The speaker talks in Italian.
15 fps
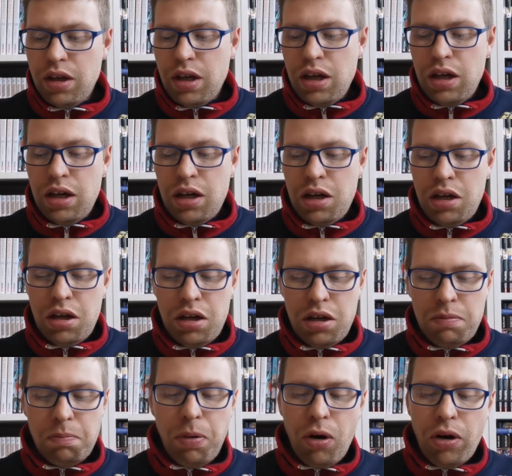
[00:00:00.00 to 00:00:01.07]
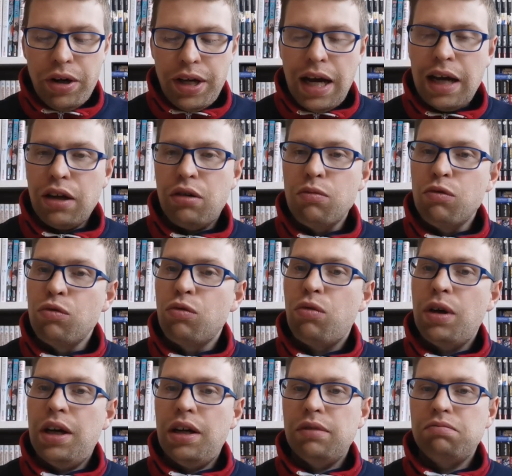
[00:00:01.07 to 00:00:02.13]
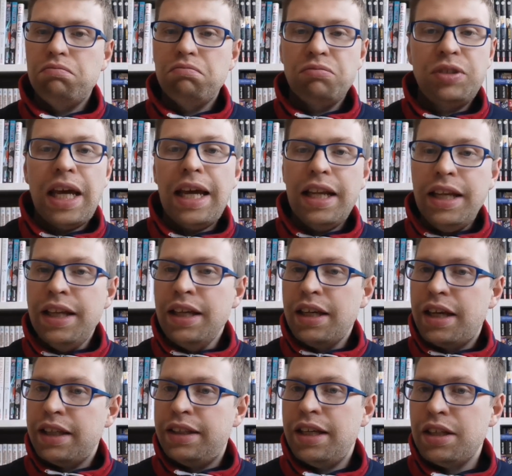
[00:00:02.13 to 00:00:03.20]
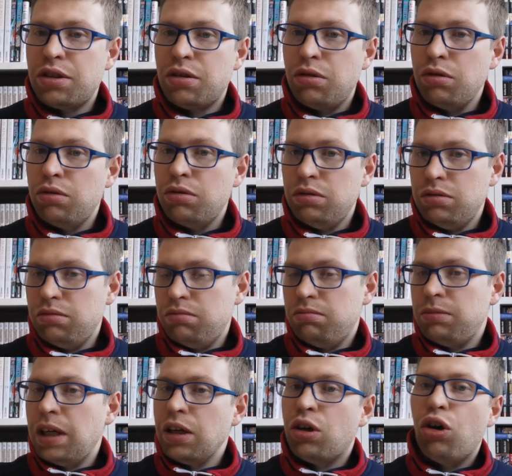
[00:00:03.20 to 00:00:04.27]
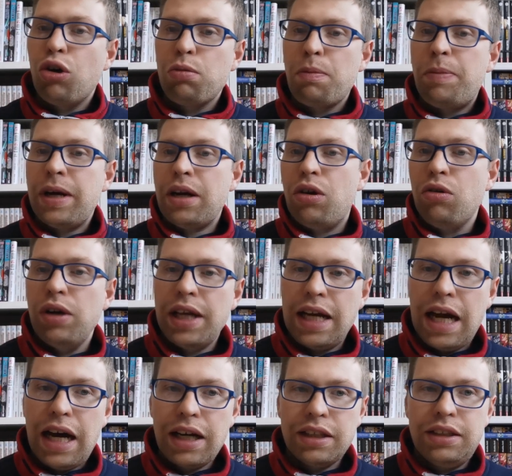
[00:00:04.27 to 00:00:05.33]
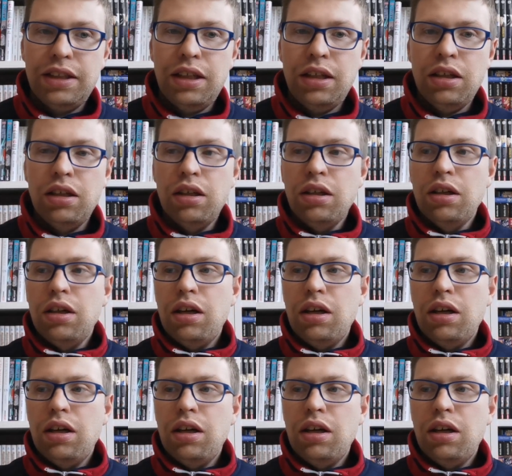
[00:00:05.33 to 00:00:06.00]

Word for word: Eh, poi hai comunque dei link che ti escono dal corpo per collegarti